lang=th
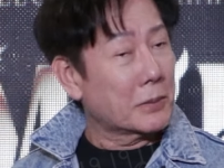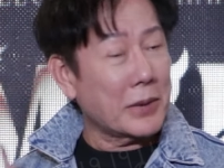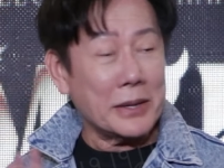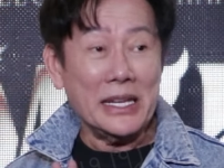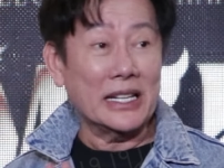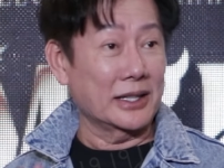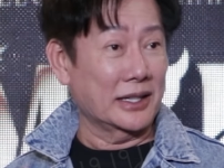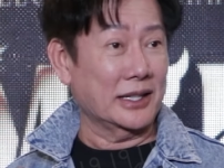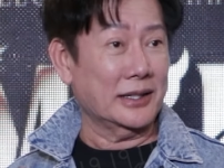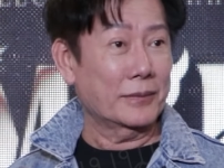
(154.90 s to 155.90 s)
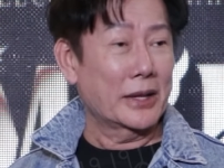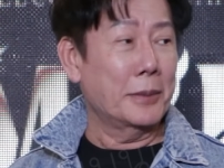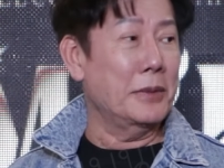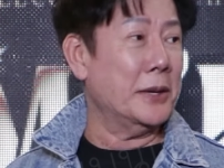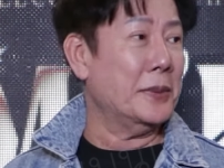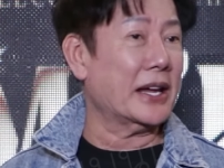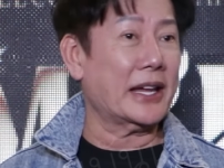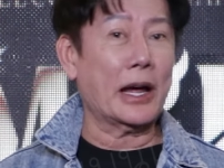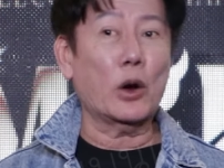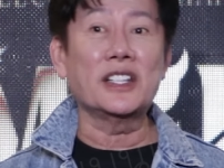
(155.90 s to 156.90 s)
ไม่มีเลยมีเพียง
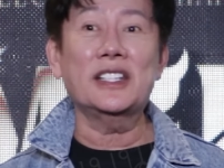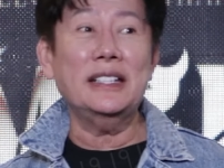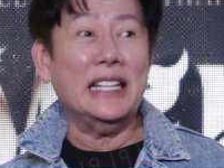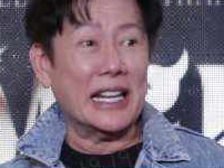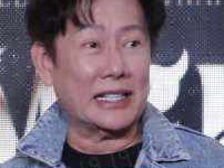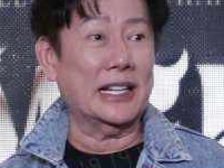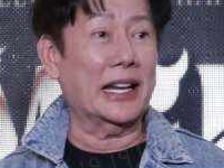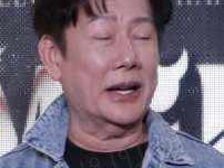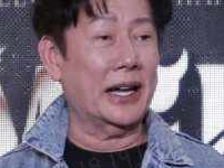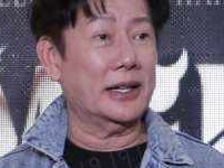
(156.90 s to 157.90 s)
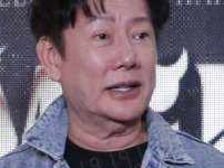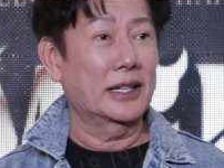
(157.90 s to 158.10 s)
แค่คนชื่อเนียดอีกแล้วฮะ